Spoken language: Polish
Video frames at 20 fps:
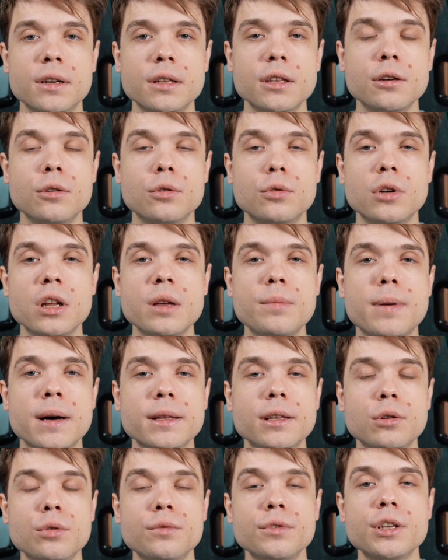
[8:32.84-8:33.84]
artykule
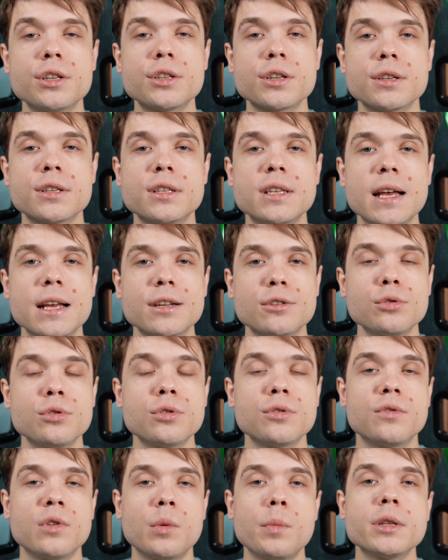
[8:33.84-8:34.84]
pada również
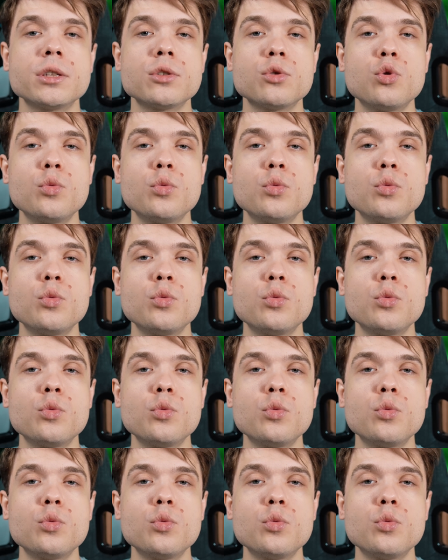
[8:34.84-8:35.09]
zarzut wobec